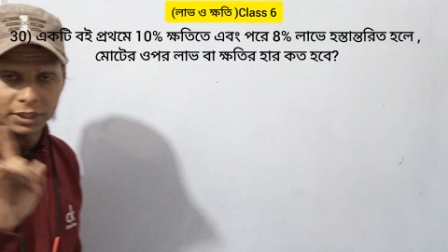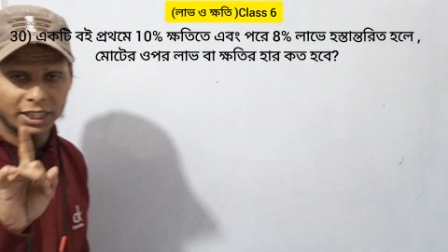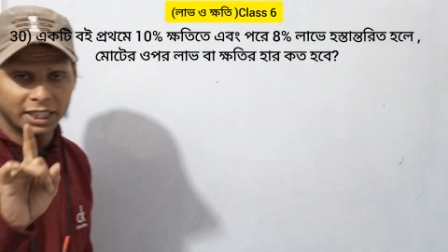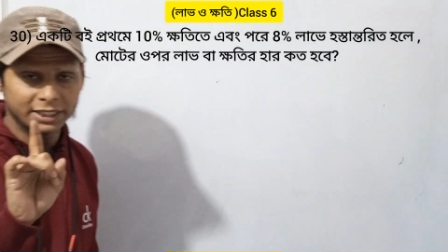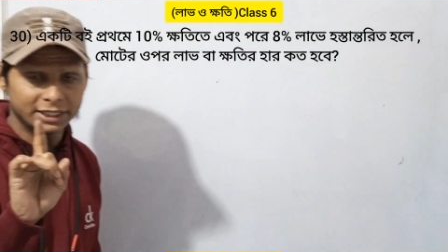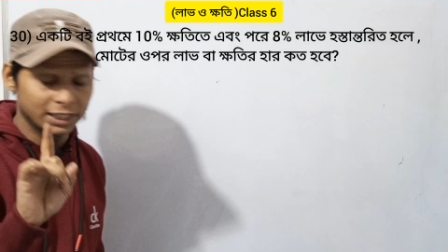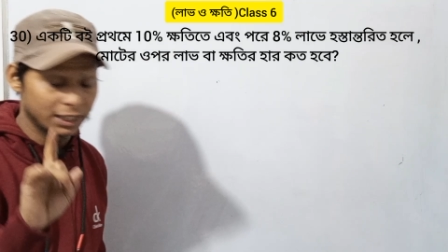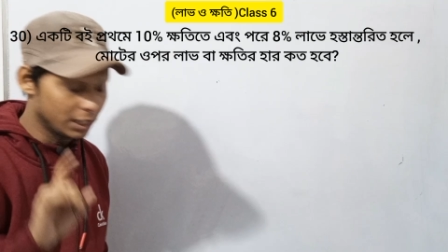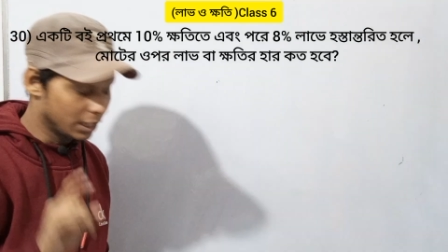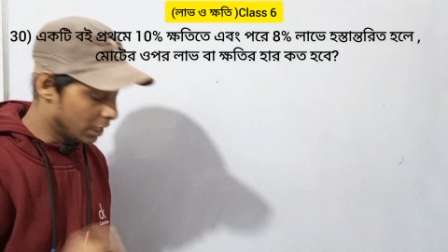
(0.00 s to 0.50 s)
ঠিক
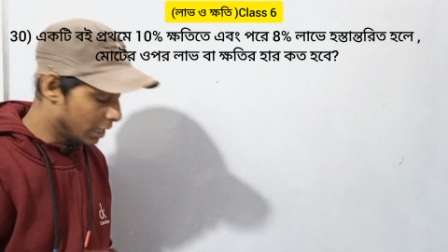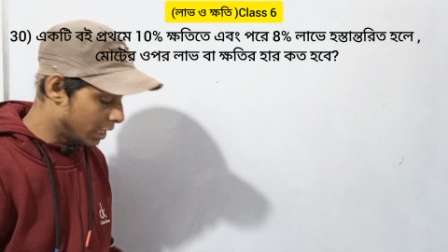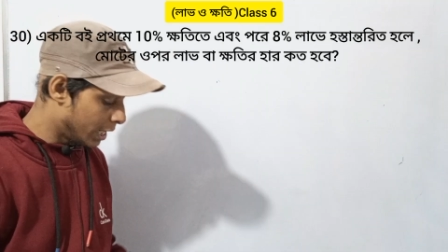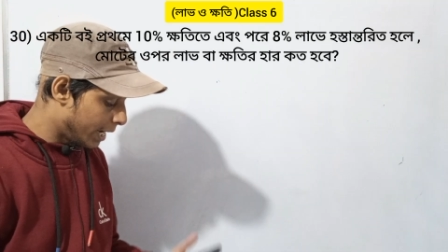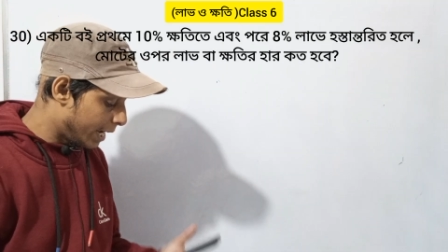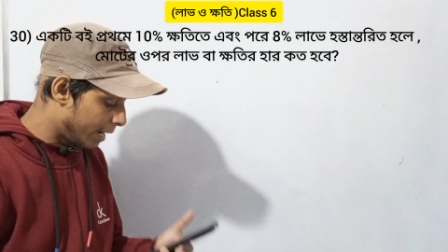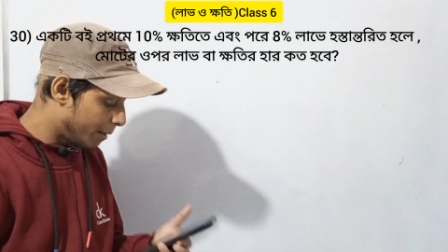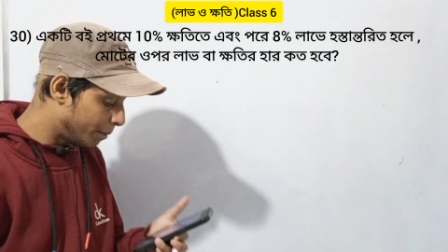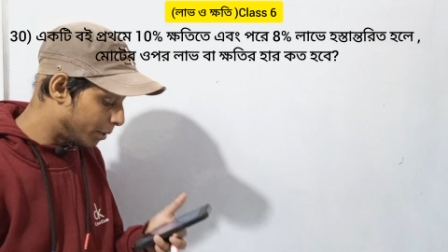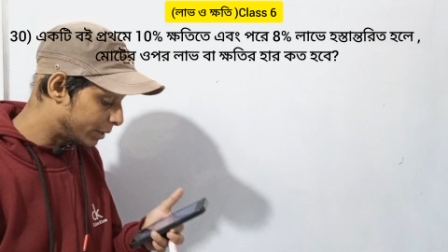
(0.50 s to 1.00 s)
আছে
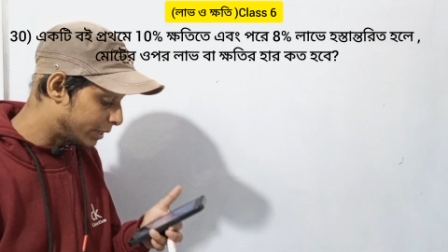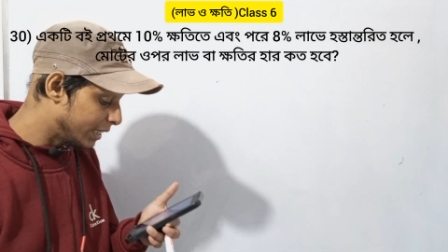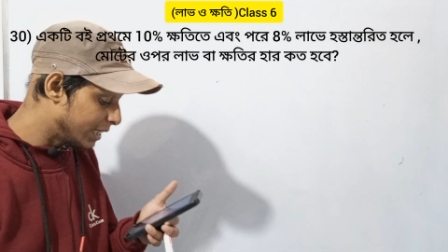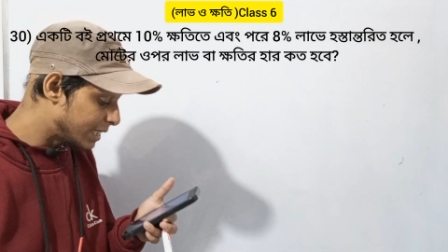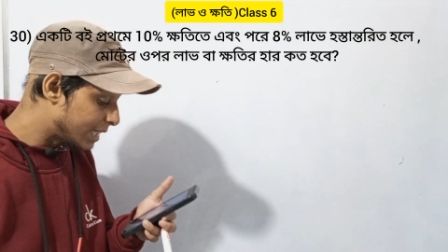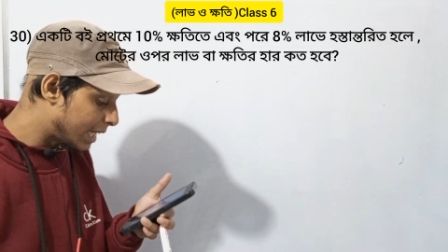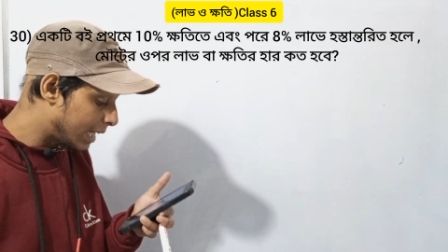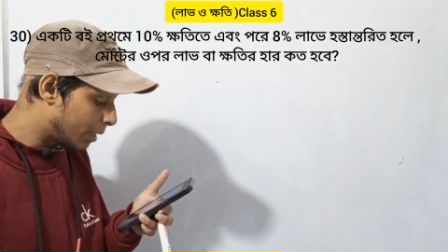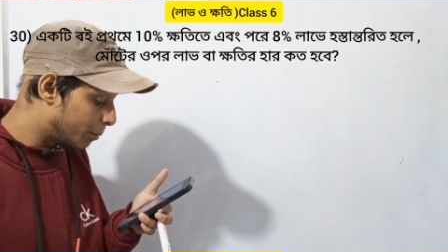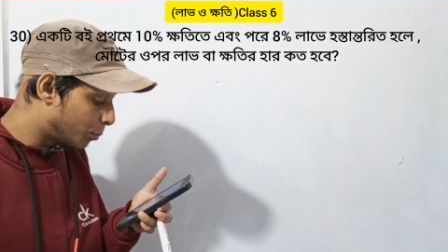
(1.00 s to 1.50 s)
এবার তিরিশ
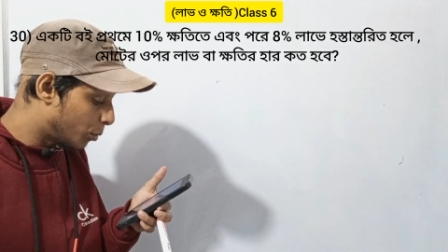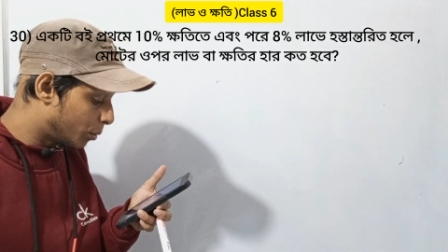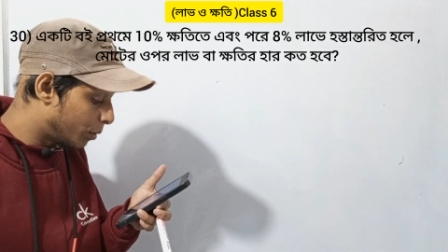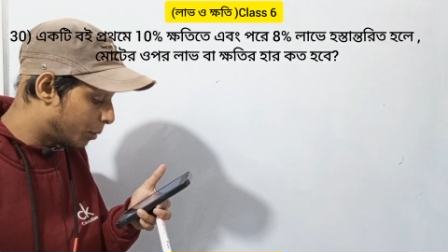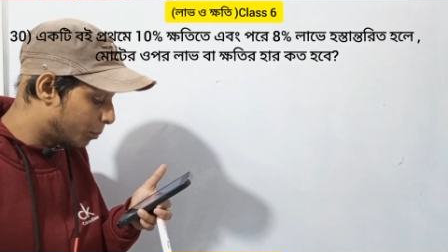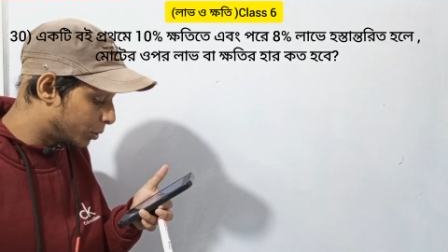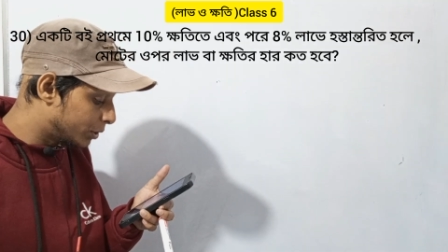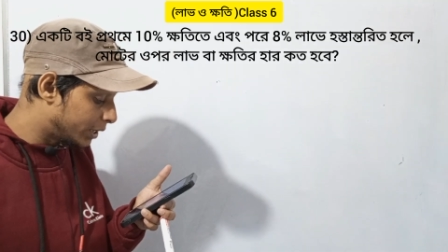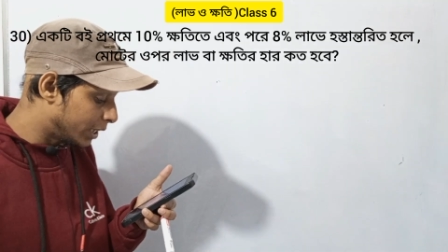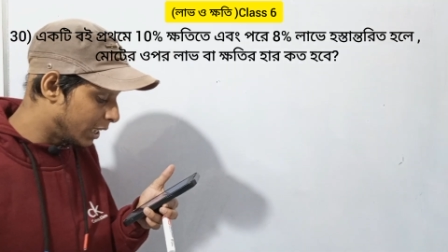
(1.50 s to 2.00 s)
দাগের
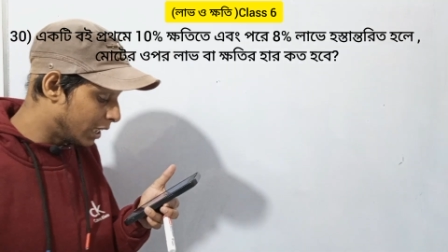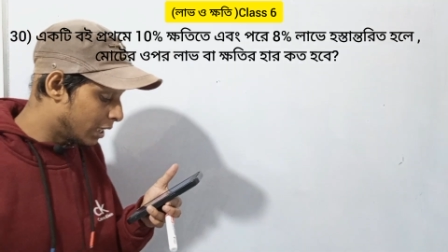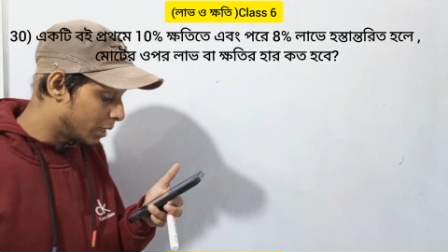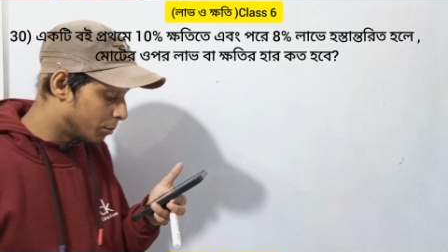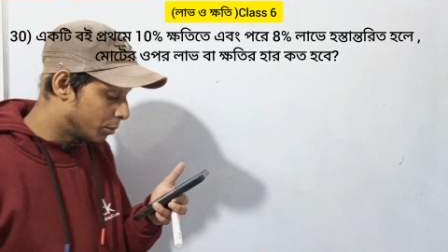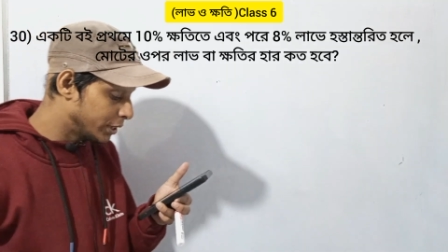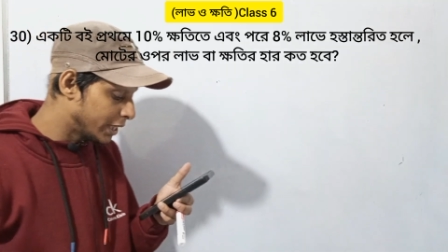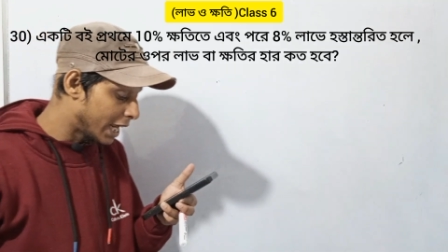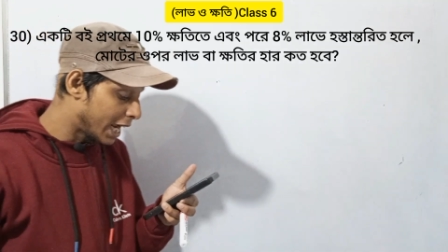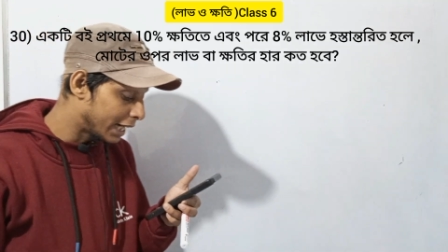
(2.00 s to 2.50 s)
প্রবলেমটা বলছে
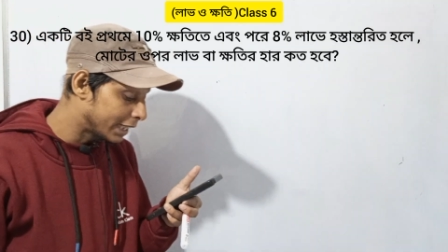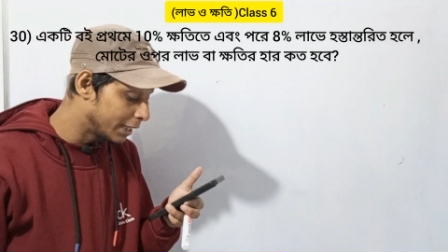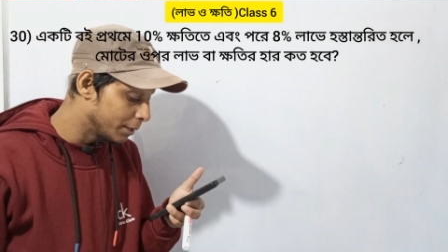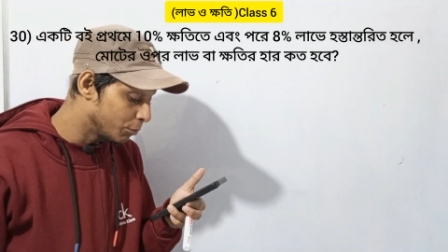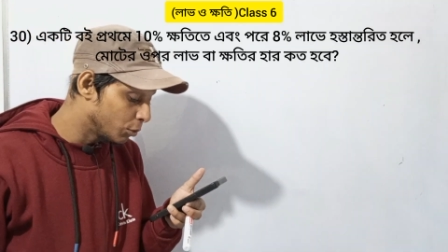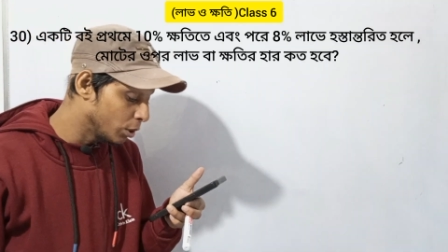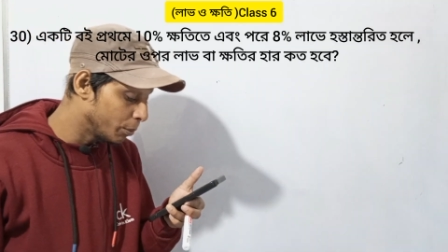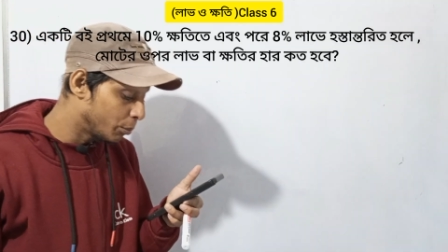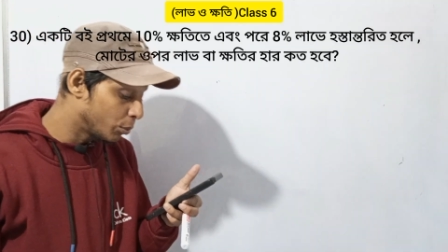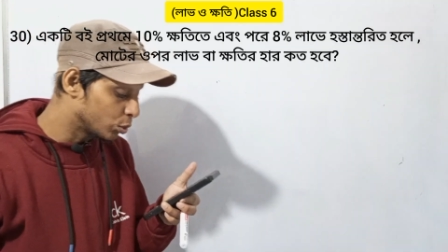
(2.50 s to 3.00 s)
বলছে একটি
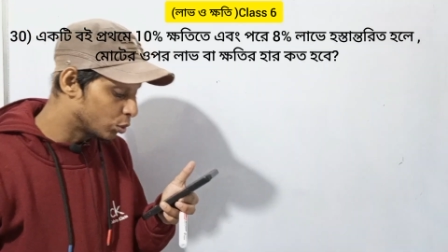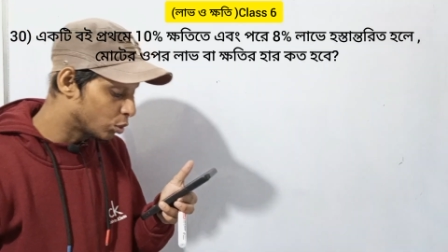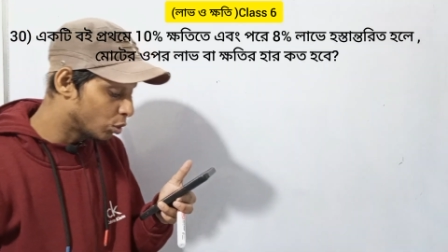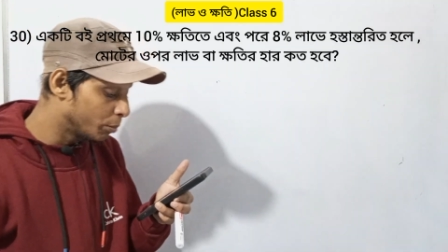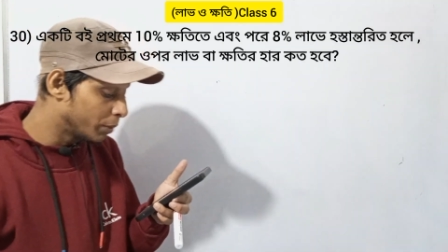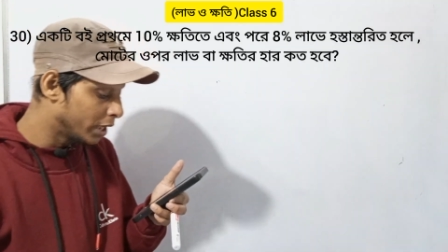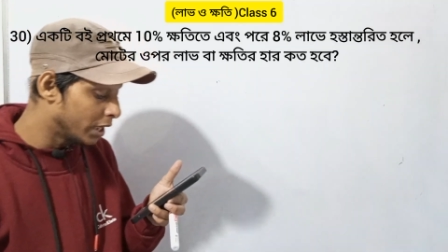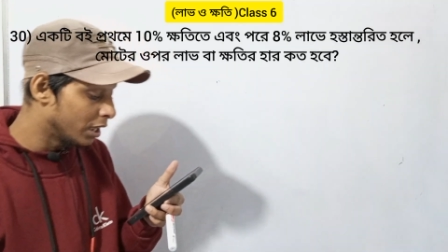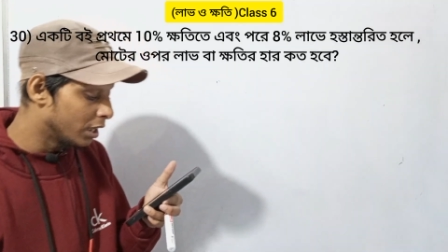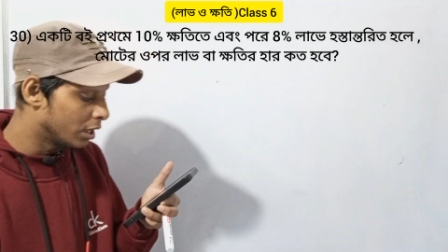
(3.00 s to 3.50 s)
বই
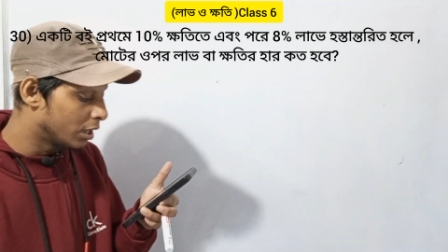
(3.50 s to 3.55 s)
প্রথমে